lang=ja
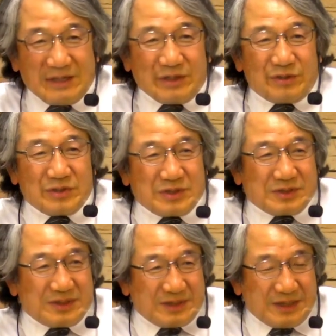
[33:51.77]
許しっ
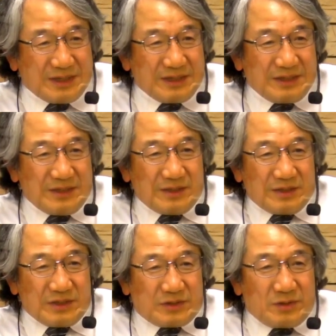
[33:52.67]
てね
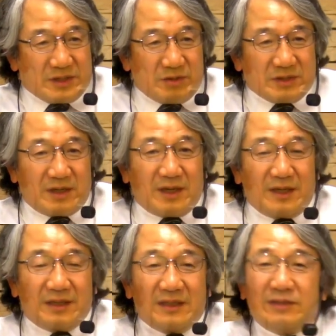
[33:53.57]
十字架の力が
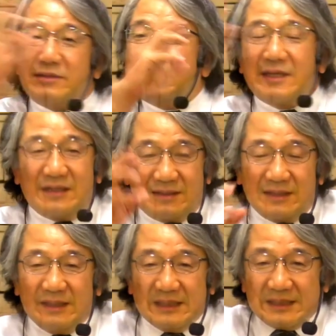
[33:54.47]
ね理屈じゃないんです
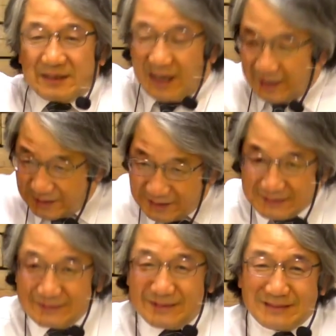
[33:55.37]
流れ出す
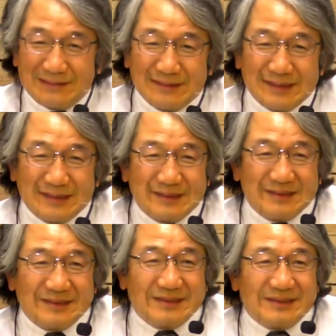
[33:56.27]
んです
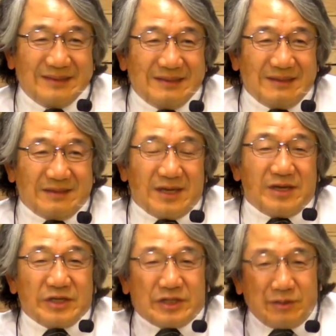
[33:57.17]
で
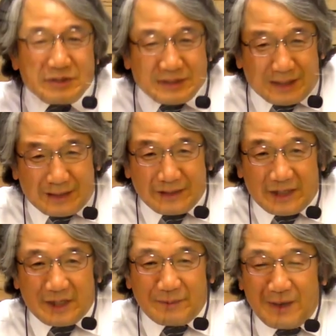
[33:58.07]
主の力が流
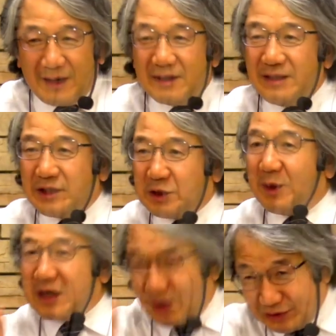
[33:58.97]
れれば人
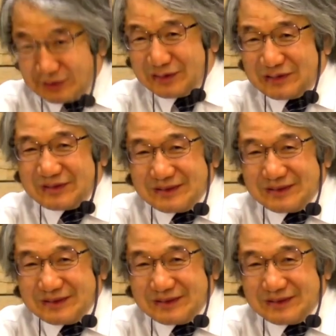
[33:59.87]
は変わるんです